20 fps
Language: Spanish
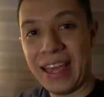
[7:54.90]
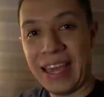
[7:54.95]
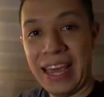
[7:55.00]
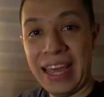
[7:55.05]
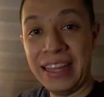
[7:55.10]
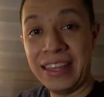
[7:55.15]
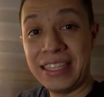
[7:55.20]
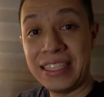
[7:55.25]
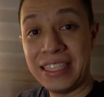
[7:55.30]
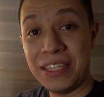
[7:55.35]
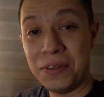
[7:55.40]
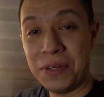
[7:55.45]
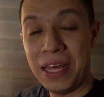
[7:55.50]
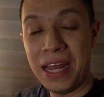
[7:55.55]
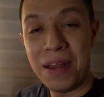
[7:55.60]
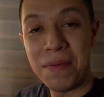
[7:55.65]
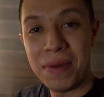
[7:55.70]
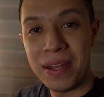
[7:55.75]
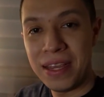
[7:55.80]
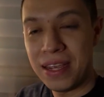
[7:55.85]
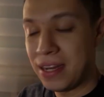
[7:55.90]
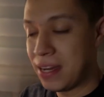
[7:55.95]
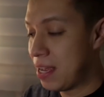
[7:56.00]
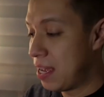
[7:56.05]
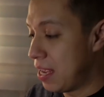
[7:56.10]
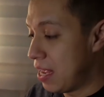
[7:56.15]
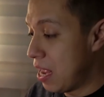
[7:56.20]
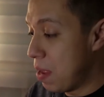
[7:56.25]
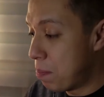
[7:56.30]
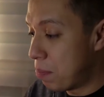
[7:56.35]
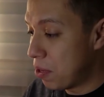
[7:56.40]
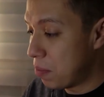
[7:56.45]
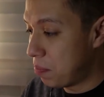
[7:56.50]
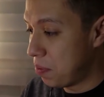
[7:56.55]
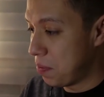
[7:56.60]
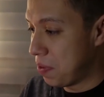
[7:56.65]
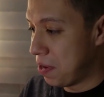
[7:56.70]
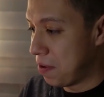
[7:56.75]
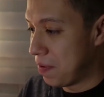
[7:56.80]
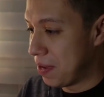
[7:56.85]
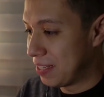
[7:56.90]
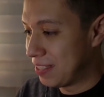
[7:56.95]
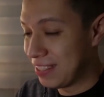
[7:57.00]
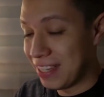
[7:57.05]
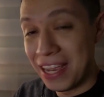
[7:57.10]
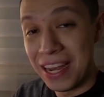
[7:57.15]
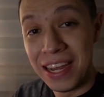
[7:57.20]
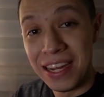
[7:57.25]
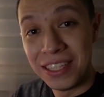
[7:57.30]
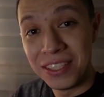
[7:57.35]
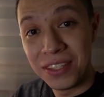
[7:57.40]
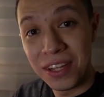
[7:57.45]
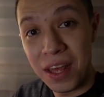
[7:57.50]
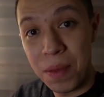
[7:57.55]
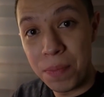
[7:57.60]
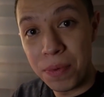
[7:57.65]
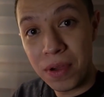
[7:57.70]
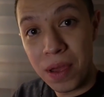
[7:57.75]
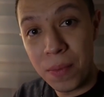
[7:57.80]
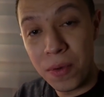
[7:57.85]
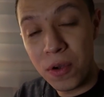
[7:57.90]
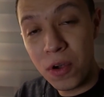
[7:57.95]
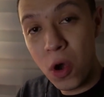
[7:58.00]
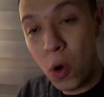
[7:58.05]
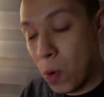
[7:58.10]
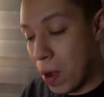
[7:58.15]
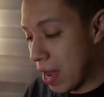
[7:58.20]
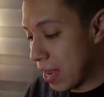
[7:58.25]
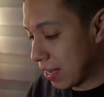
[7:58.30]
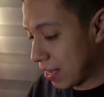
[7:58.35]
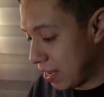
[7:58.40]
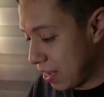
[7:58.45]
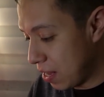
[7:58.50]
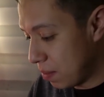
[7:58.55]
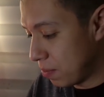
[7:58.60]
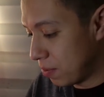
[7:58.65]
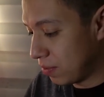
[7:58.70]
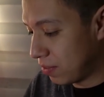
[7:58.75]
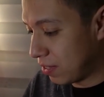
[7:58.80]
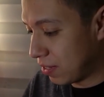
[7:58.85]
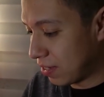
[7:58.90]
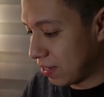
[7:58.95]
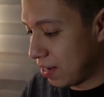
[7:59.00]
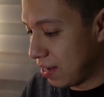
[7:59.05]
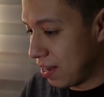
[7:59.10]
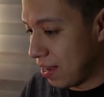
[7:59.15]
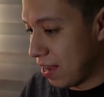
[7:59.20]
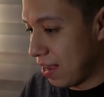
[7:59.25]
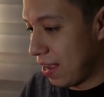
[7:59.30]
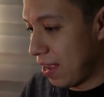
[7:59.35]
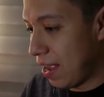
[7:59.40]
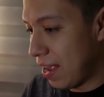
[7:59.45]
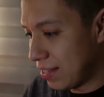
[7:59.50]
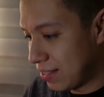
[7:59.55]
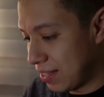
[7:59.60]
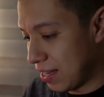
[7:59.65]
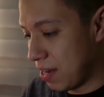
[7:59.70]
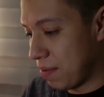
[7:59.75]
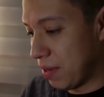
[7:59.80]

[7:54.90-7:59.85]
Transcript: Gente, es la una de la mañana y por primera vez en la historia de Pokémon GO aquí en Monterrey está